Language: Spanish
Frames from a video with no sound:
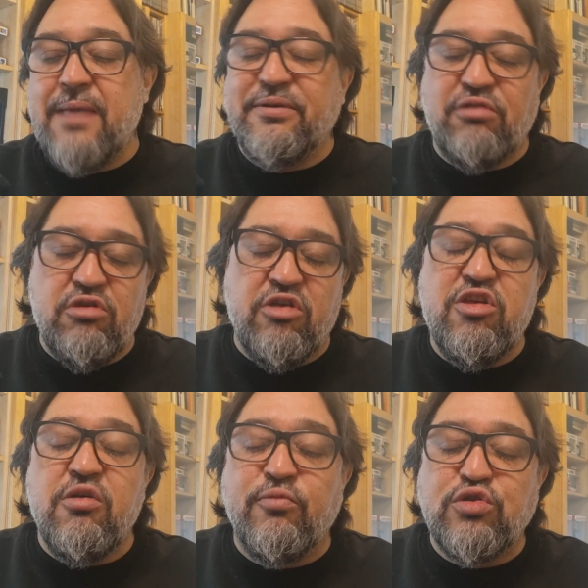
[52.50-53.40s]
El episodio ha
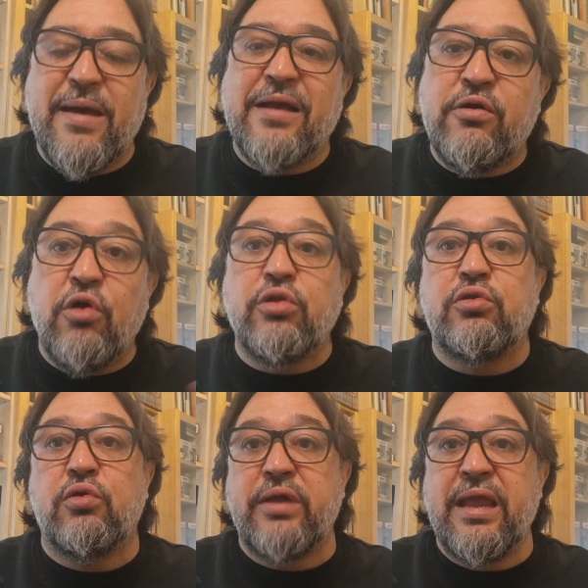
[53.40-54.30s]
sido mucho más
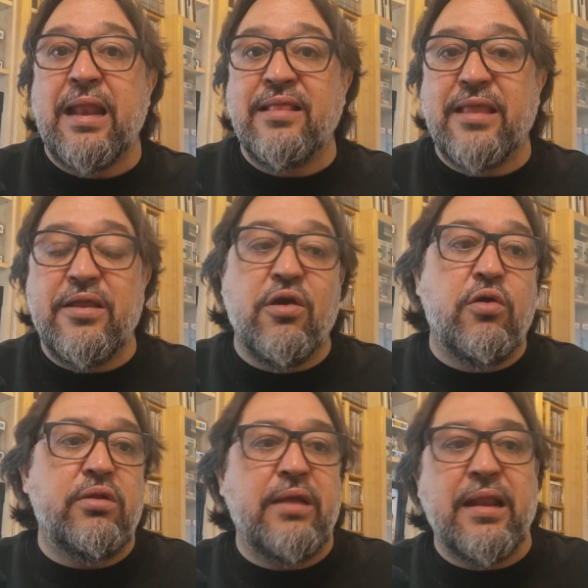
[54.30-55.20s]
corto que el
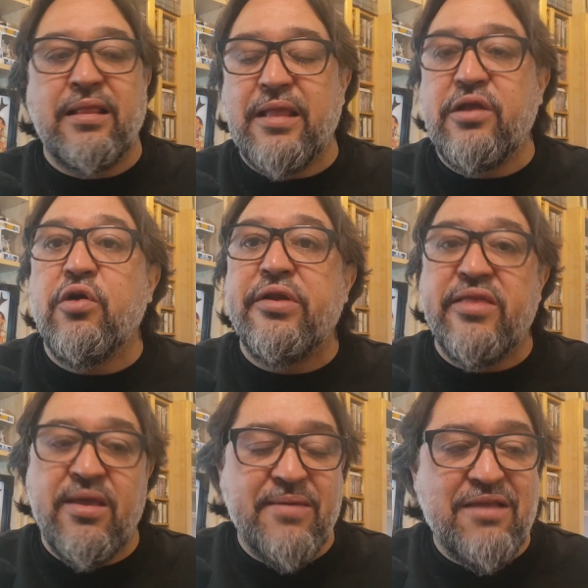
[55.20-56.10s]
anterior. El
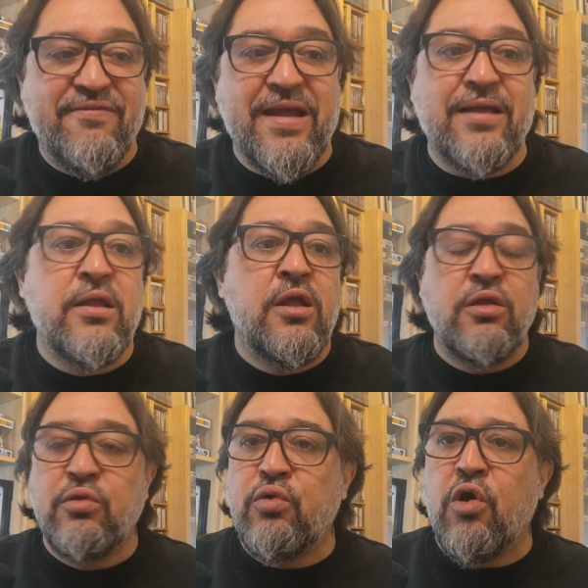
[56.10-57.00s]
anterior, de Billy Frank,
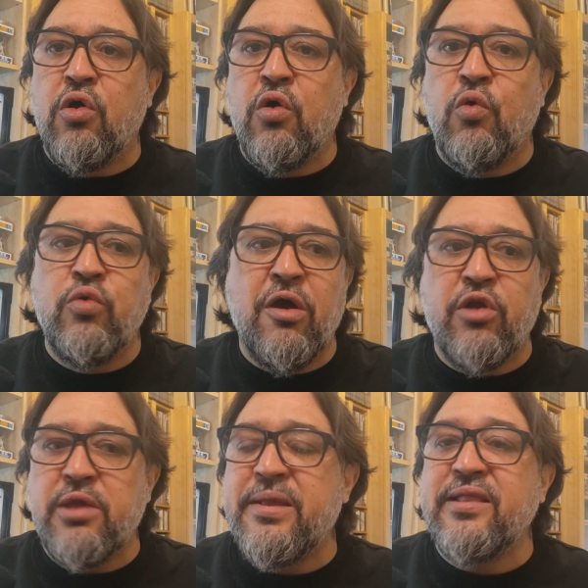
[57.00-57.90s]
duró una
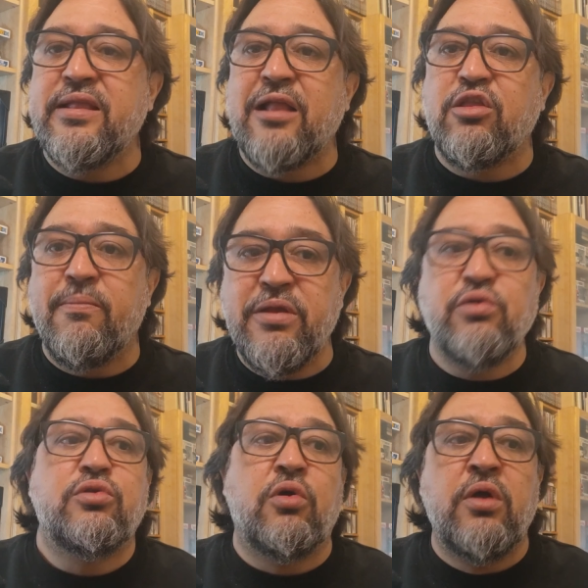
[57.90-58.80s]
hora y veintitantos
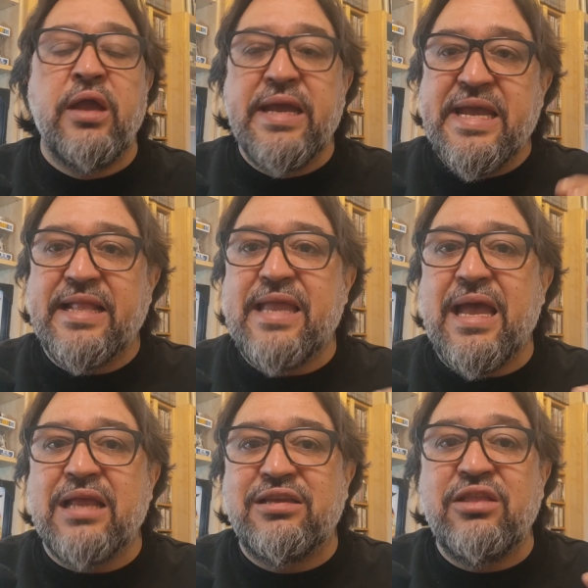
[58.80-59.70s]
minutos y
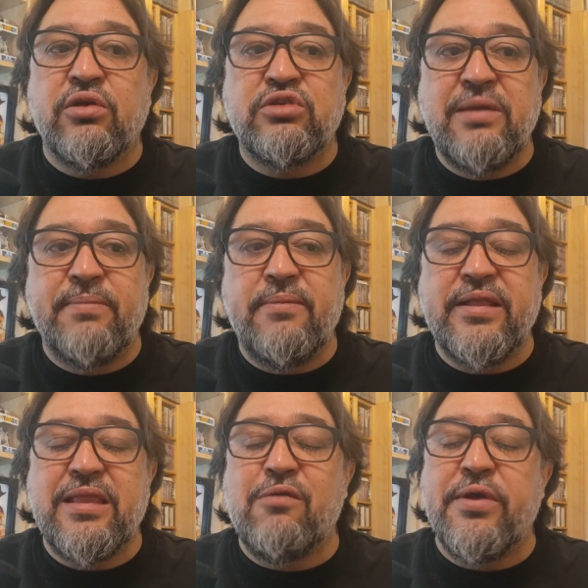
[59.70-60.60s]
este ha sido
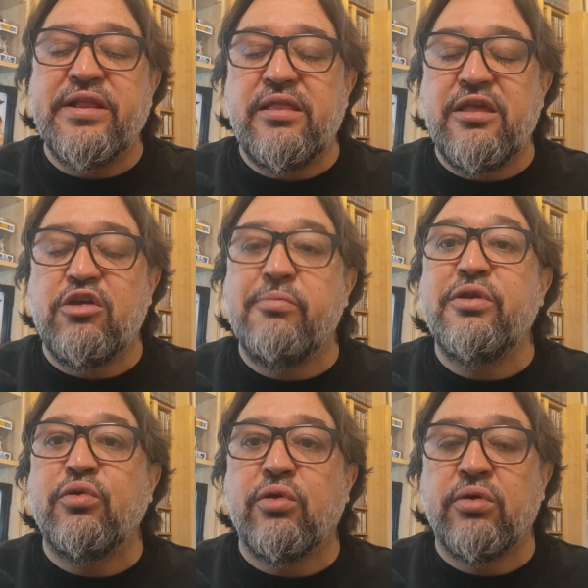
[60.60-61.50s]
simplemente 45
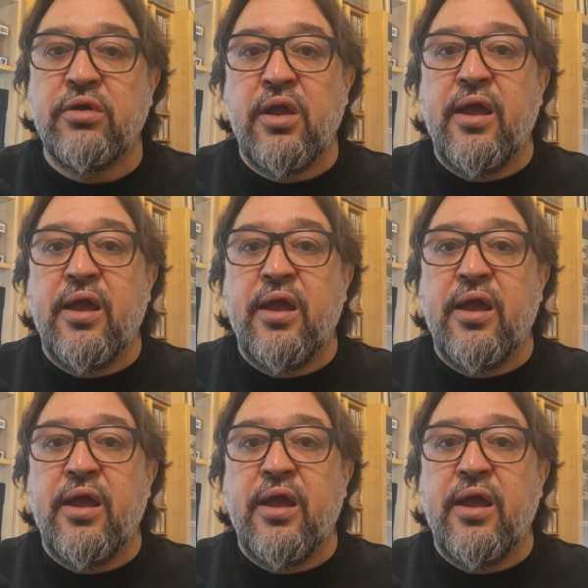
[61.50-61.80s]
minutos.